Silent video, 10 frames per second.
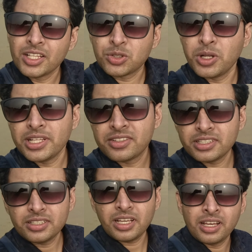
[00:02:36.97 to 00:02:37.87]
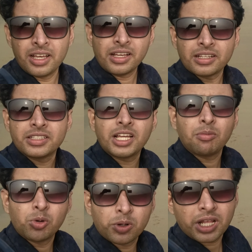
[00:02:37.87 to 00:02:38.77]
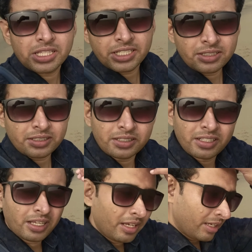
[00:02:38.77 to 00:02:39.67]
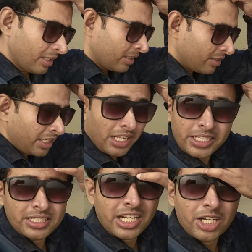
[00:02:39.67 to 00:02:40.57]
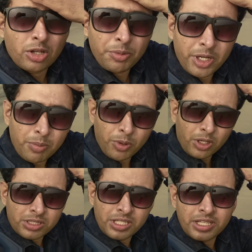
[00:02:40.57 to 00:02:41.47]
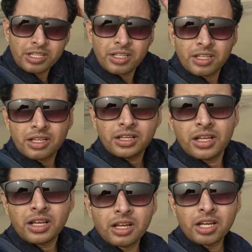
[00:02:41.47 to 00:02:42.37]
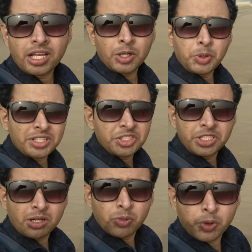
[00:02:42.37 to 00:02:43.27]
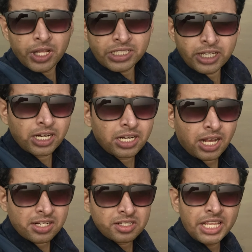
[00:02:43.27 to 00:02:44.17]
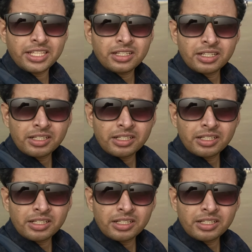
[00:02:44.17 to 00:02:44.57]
চলে এসেছি দীঘা মোহনাতে দীঘা থেকে চার কিলোমিটার পথ এখন আছি দীঘা মোহনাতে এখানটা আসলেই